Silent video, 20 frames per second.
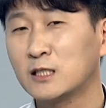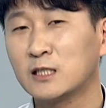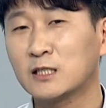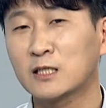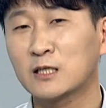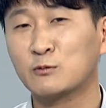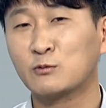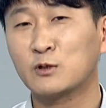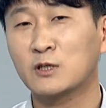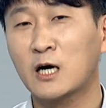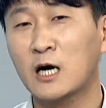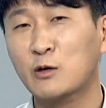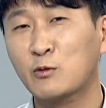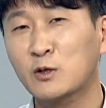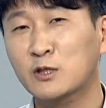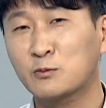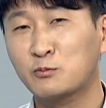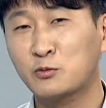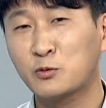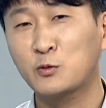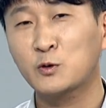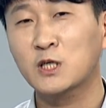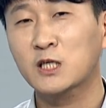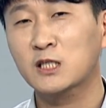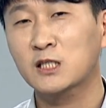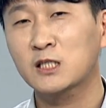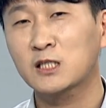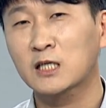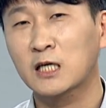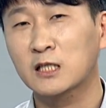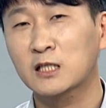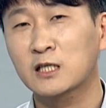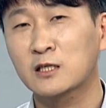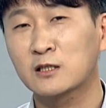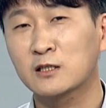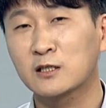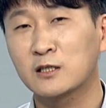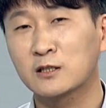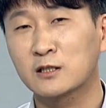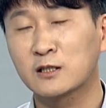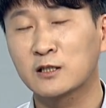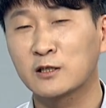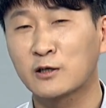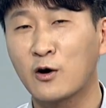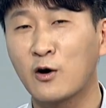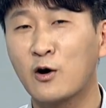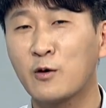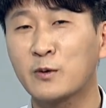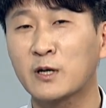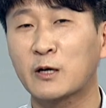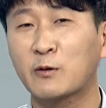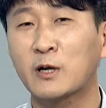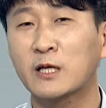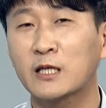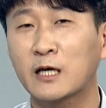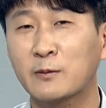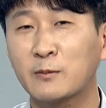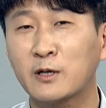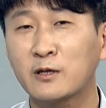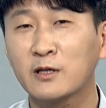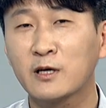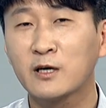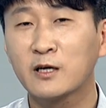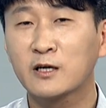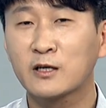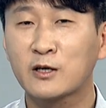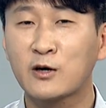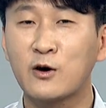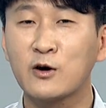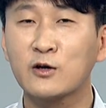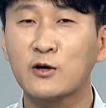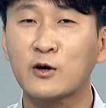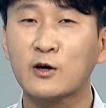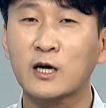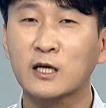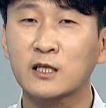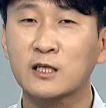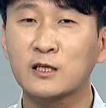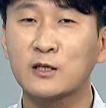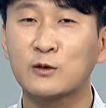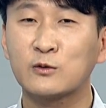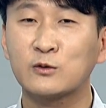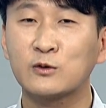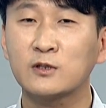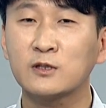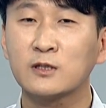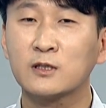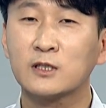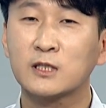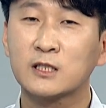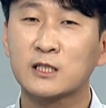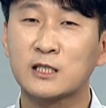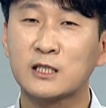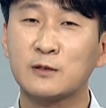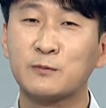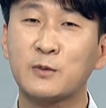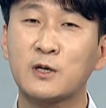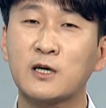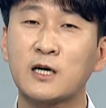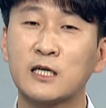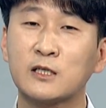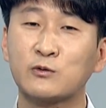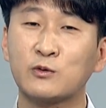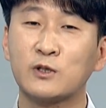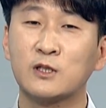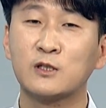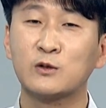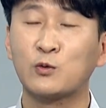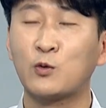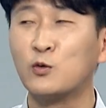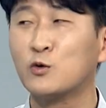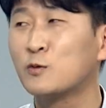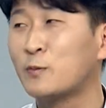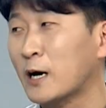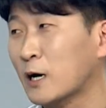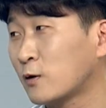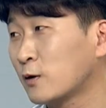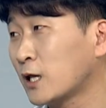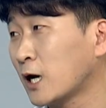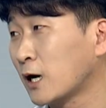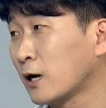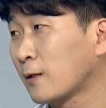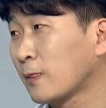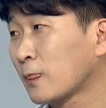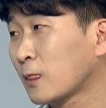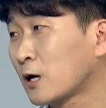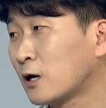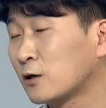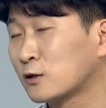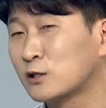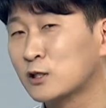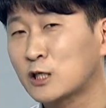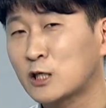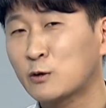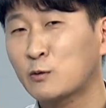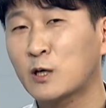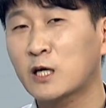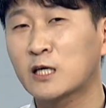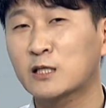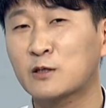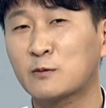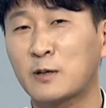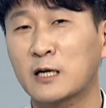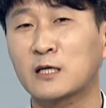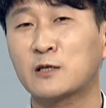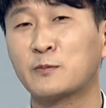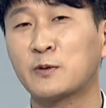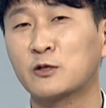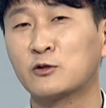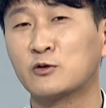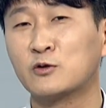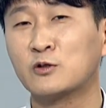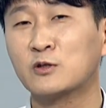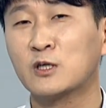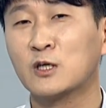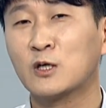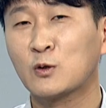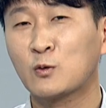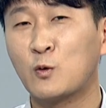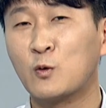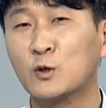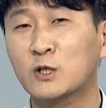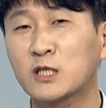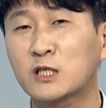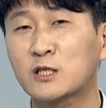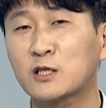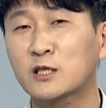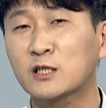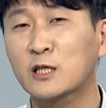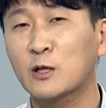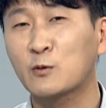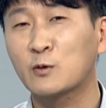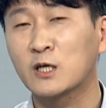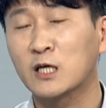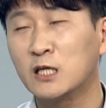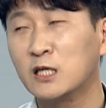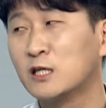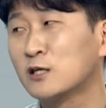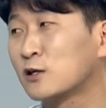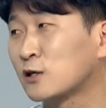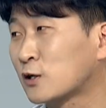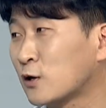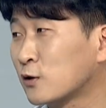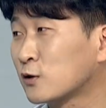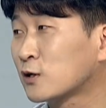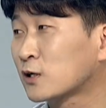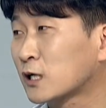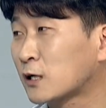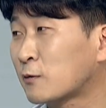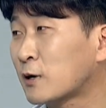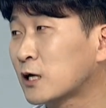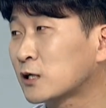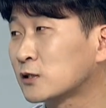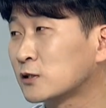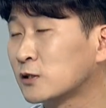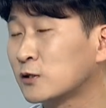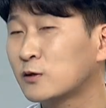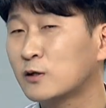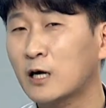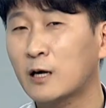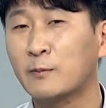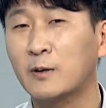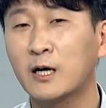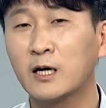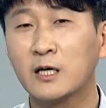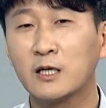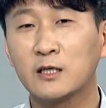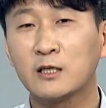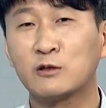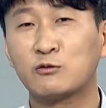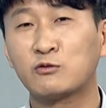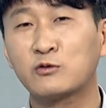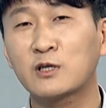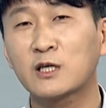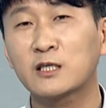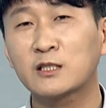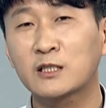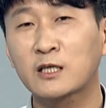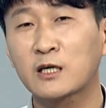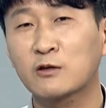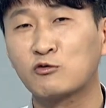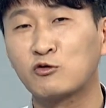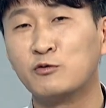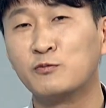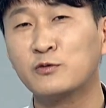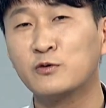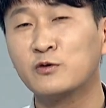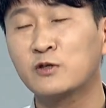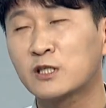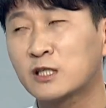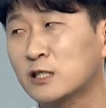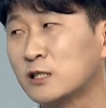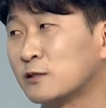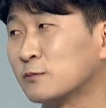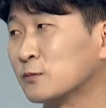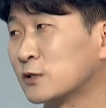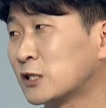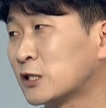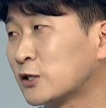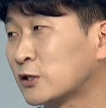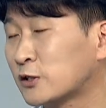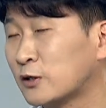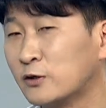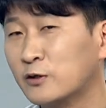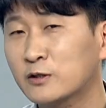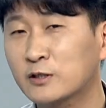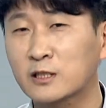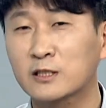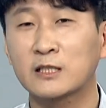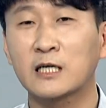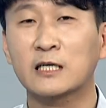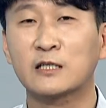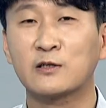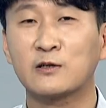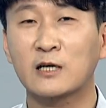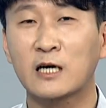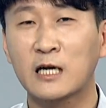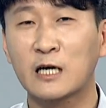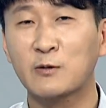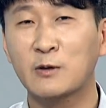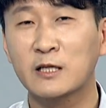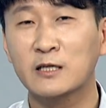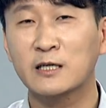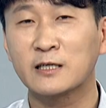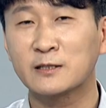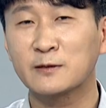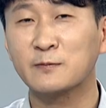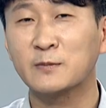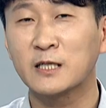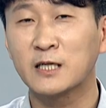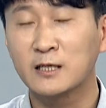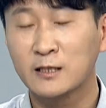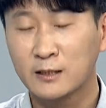이제 우리가 학교에서 프로젝트 같은 것들을 경험이라고 한다면 네. 경력 같은 경우는 증명할 수 있는 돈을 받거나 어떤 기관에서 발급해주는 공식적인 내용이 있는 걸 경력이라고 하거든요. 아마 이 두 가지의 구분을 지금 지어서 작성을 하라고 하는 것 같습니다.